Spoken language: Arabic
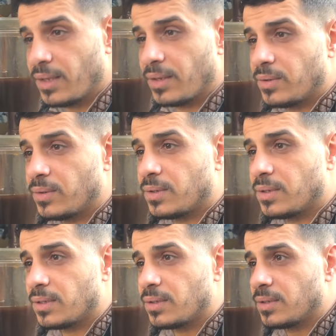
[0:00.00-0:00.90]
والعرق
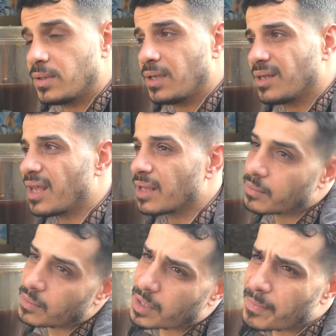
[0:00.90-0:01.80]
سوس
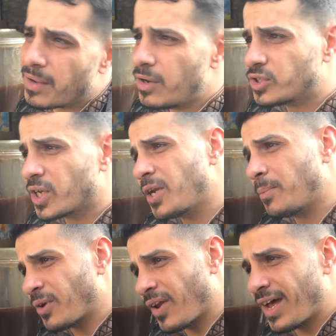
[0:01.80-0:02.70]
طبعا له
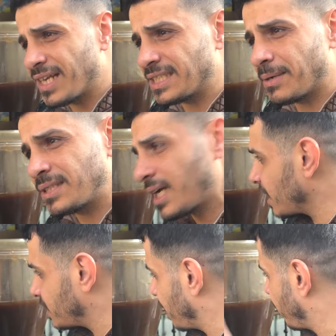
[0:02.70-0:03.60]
شريبته الخاصة بس أكثر
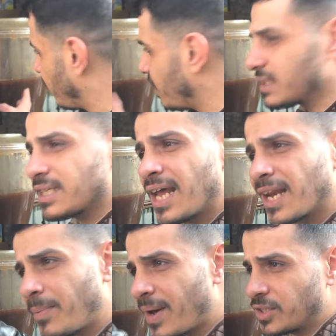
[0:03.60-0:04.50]
شيء هذول الصغار
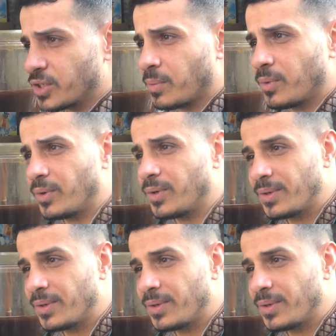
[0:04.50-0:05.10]
كبار يشربونه